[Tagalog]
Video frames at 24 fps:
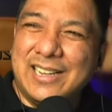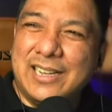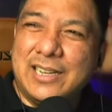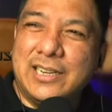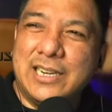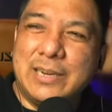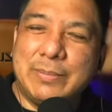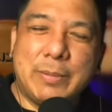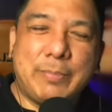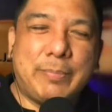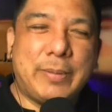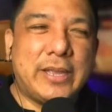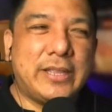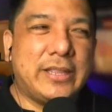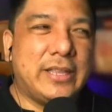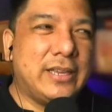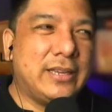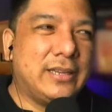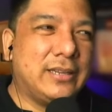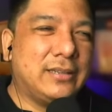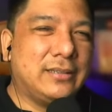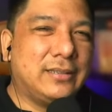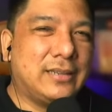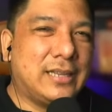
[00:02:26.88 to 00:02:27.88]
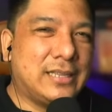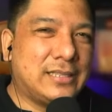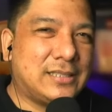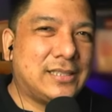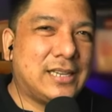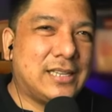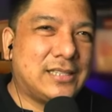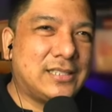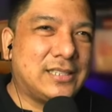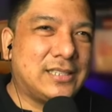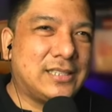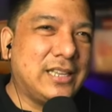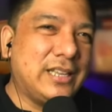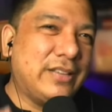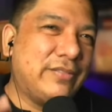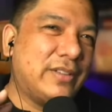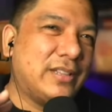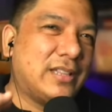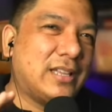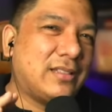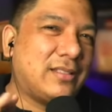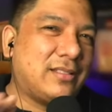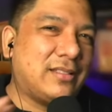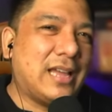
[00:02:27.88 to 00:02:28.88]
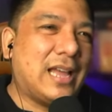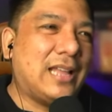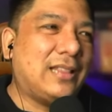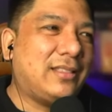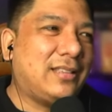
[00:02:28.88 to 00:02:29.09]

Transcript: di ba pwedeng let's let's leave it at that?